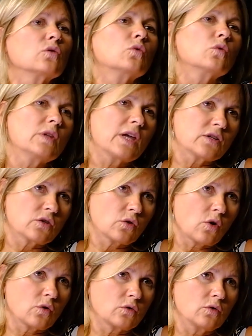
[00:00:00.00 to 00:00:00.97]
Güneş
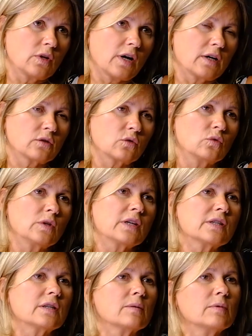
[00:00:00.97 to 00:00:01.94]
gördüler.
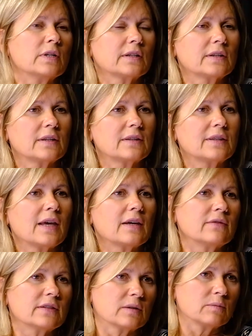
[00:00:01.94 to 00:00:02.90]
Güneşle birlikte
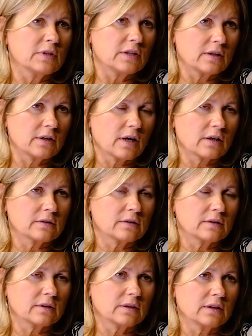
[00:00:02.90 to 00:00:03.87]
D vitaminleri
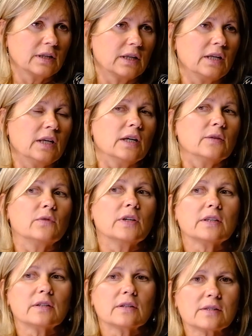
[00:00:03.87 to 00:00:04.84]
arttı. Ve
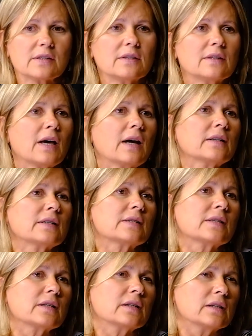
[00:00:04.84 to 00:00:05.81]
yazın
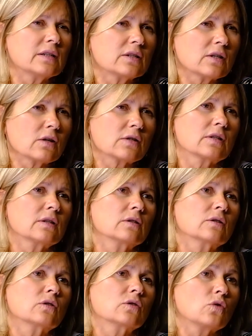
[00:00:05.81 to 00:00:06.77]
neredeyse hiç
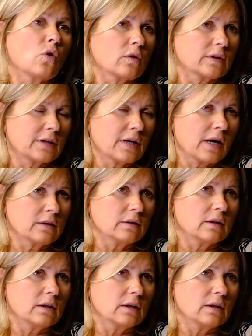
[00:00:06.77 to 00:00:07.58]
hastalık yokken